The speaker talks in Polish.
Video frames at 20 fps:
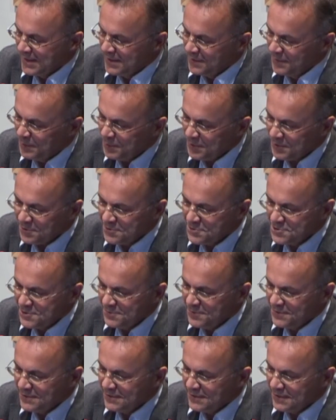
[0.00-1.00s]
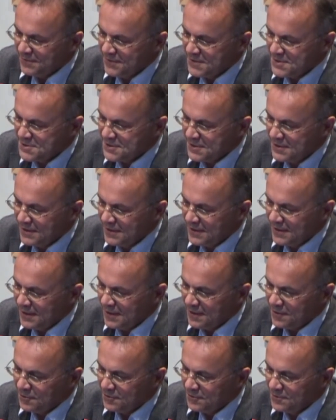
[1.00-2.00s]
My podchodzimy do kwestii
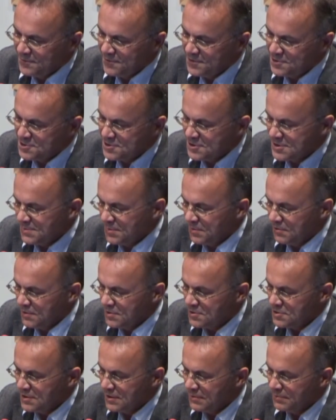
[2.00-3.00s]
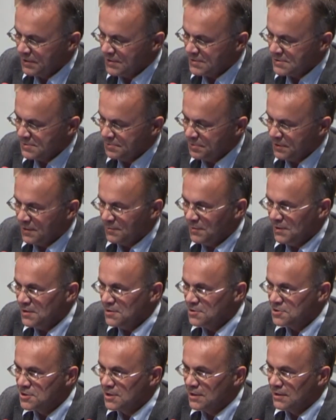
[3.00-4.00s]
ekonomiczno-społecznych bardzo
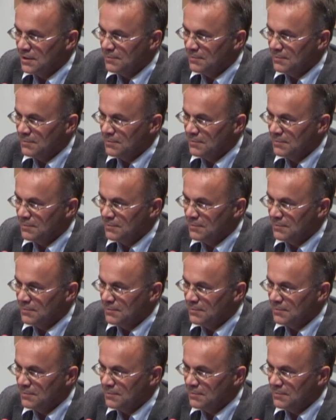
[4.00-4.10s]
pragmatycznie.